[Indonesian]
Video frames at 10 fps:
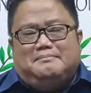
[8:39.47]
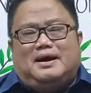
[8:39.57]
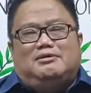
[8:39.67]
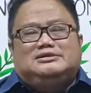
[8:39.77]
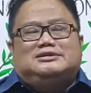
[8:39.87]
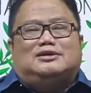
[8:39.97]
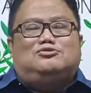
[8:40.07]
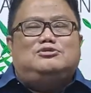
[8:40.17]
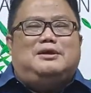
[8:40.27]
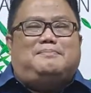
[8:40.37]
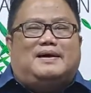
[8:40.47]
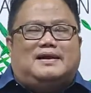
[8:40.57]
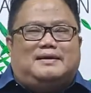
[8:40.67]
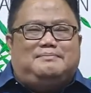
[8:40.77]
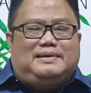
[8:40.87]
bahwa jatuhnya
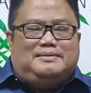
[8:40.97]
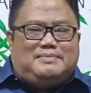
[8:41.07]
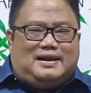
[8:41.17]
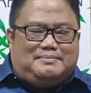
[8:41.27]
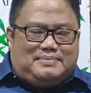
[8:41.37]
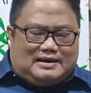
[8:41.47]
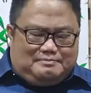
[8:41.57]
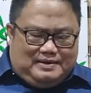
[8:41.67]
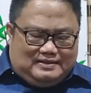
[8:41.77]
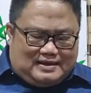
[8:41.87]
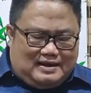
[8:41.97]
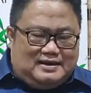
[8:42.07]
para bintang